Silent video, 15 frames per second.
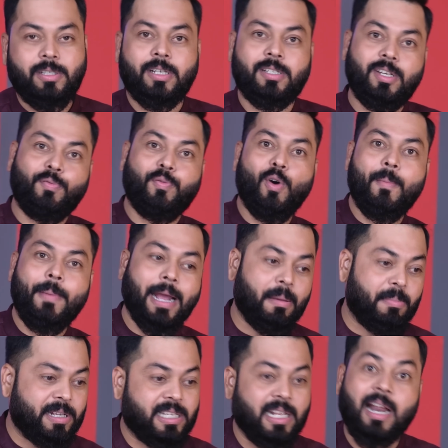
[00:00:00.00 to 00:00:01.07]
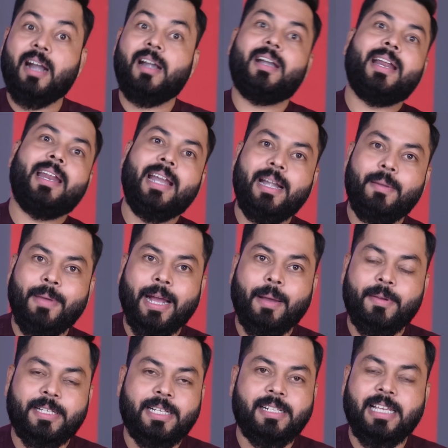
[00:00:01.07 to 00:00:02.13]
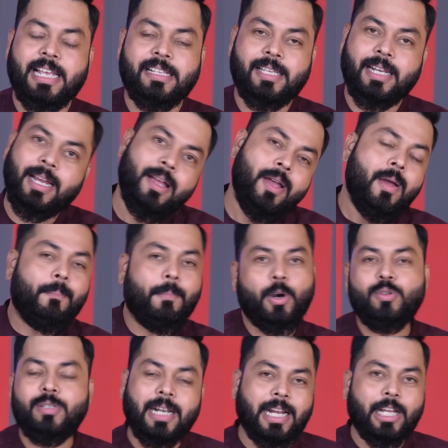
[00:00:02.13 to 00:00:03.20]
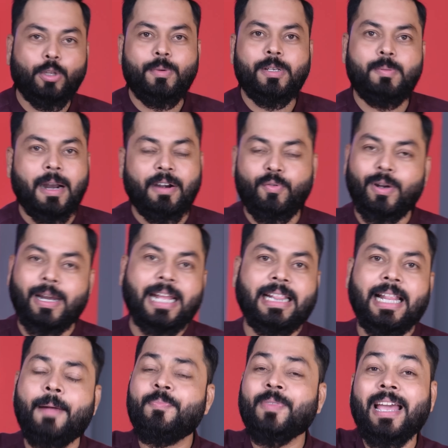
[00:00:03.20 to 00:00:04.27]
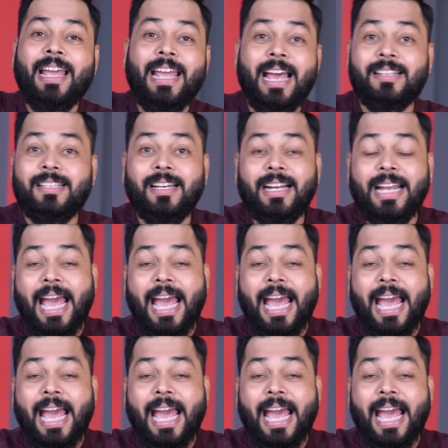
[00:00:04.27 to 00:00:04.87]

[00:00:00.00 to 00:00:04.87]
64 फोर मेगापिक्सेल हंड्रेड एंड एट मेगापिक्सेल सेन्सर है म्हणून जर का तुम्ही स्मार्टफोन घेतला याचा